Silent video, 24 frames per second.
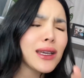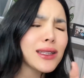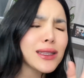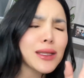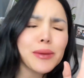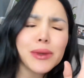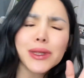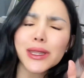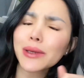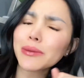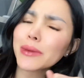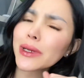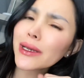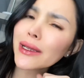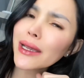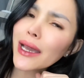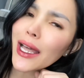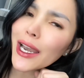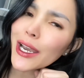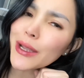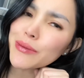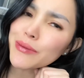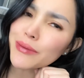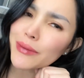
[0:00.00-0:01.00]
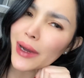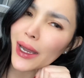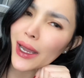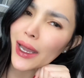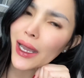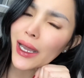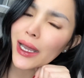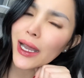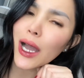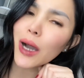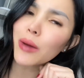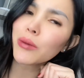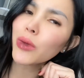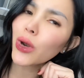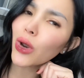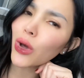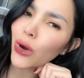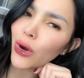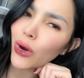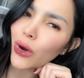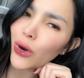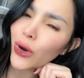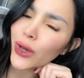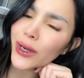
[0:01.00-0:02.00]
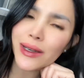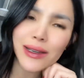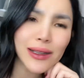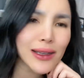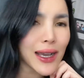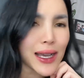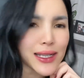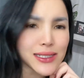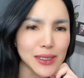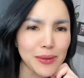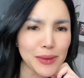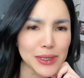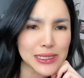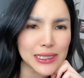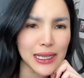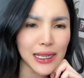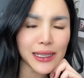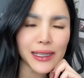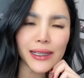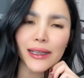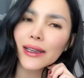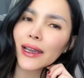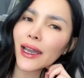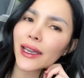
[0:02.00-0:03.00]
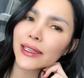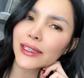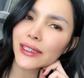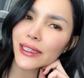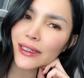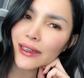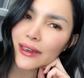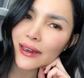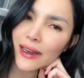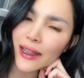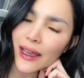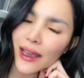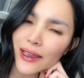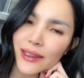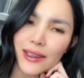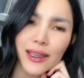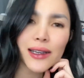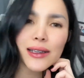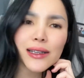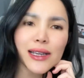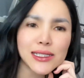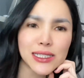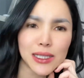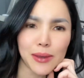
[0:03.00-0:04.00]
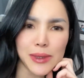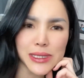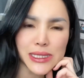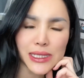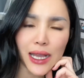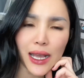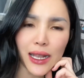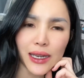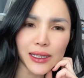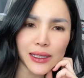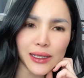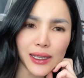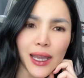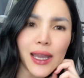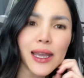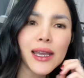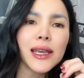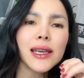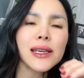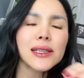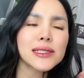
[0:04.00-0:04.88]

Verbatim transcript: teman-teman nggak lemah nggak blow on nggak sama sekali nggak hina ya nggak sama sekali ya